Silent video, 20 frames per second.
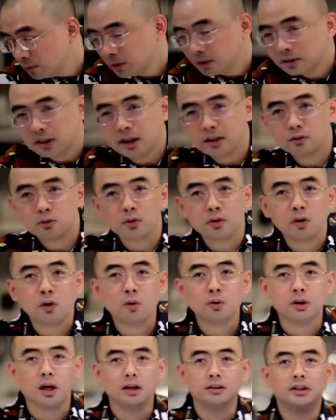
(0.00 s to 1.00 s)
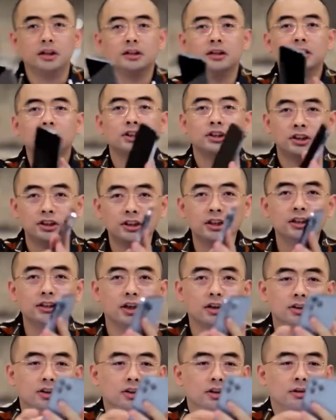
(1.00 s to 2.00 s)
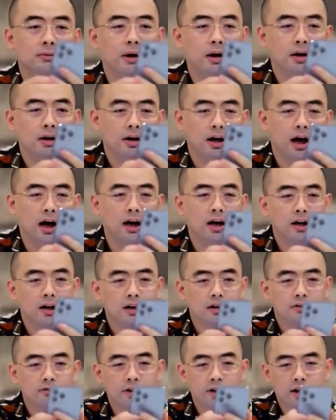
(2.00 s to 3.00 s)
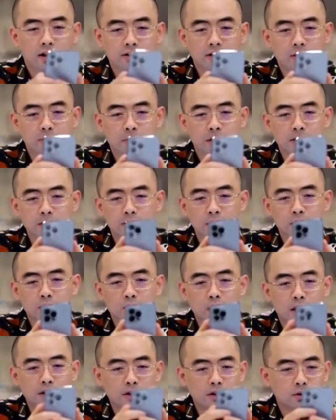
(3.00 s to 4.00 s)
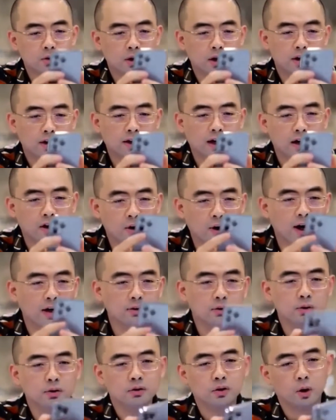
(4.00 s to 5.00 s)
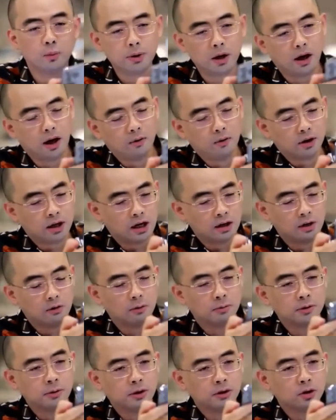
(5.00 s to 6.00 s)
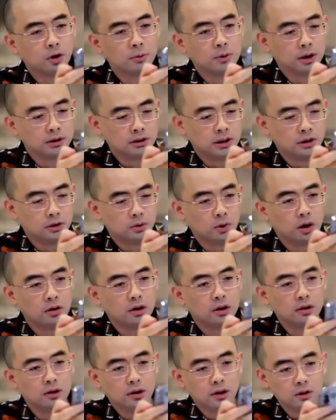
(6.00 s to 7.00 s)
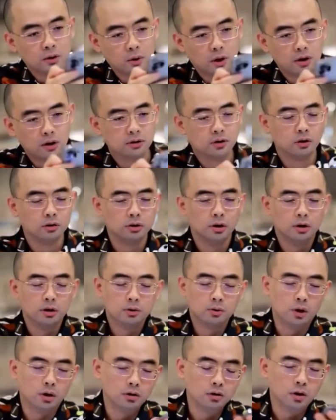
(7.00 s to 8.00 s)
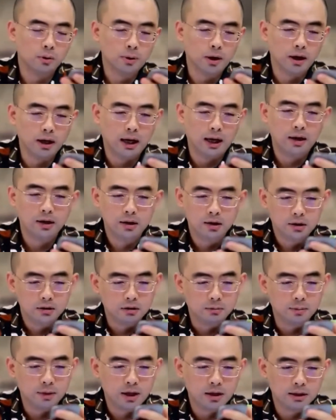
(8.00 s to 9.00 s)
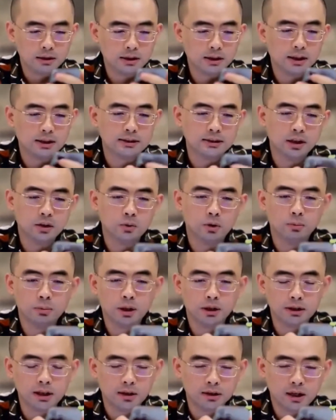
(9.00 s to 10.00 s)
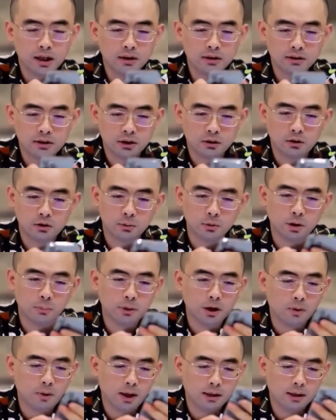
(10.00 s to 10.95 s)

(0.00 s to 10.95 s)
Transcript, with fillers: 在最后的这个十几个小时里边啊，为了证明你的预言正确，赶快去投票啊！我看看我们这边投票现在有多少人，多少人投，多少人投票了啊？我们看看现在的结果，不知道这两天结果有没有变化。